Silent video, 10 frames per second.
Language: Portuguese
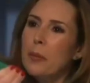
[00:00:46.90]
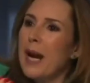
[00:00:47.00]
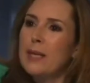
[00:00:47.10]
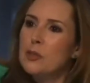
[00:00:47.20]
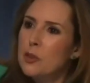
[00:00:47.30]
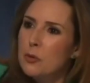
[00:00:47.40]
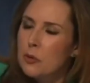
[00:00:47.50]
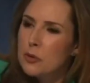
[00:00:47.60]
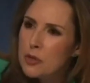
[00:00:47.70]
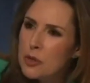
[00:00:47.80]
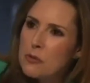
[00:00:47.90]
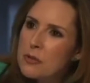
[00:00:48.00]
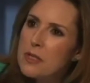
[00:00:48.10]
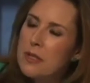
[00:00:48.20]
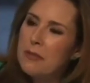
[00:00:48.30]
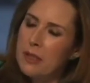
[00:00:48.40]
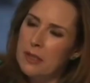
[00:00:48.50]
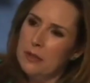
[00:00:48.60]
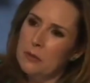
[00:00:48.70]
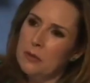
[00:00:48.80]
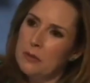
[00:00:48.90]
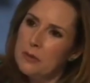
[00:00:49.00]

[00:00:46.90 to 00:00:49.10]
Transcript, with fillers: prático disso que você está falando.